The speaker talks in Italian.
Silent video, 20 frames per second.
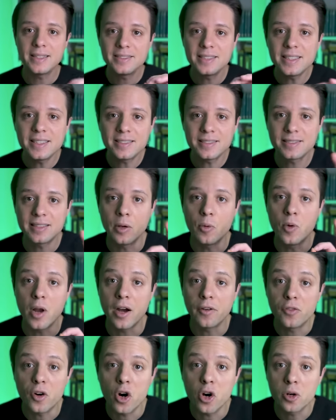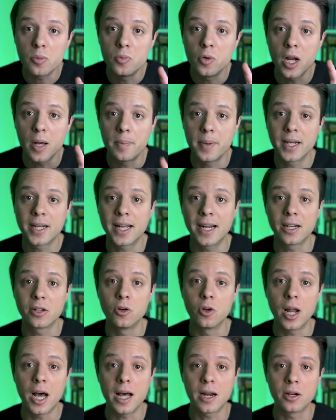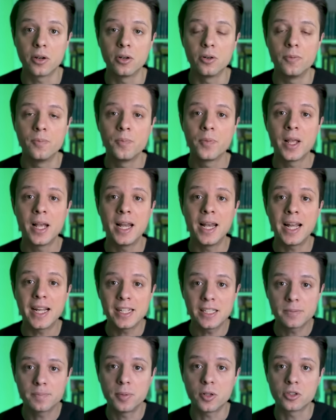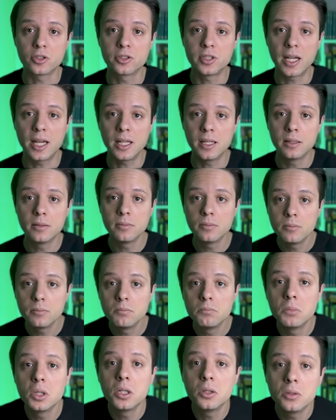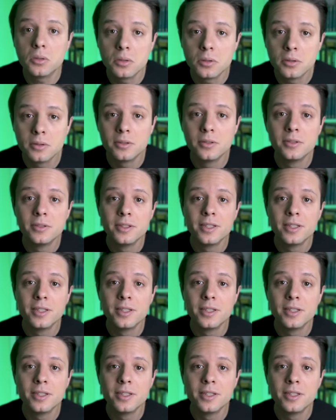Esiste una formula per calcolarlo? La risposta è Boh,